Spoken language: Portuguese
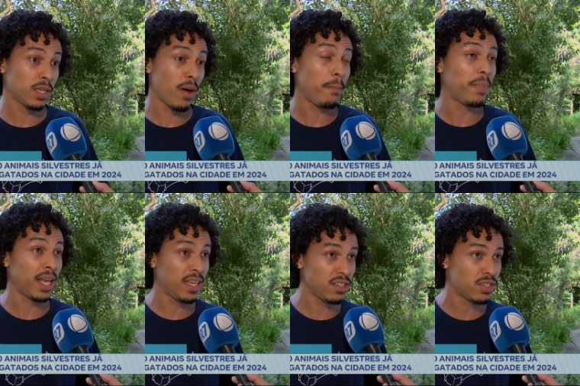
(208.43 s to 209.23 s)
não
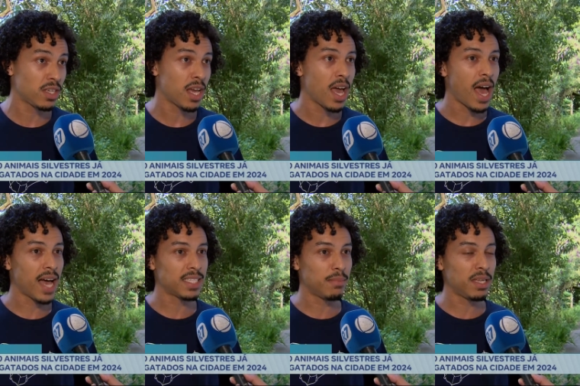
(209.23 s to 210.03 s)
aprende
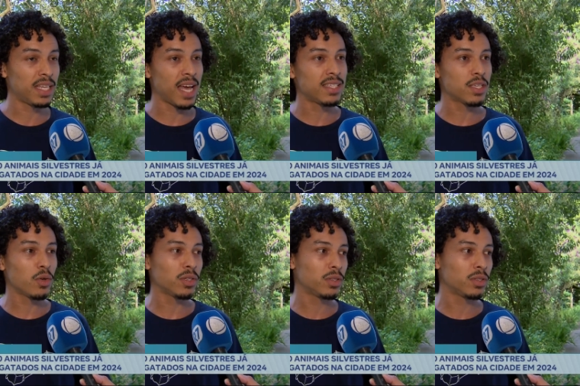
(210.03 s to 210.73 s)
as habilidades que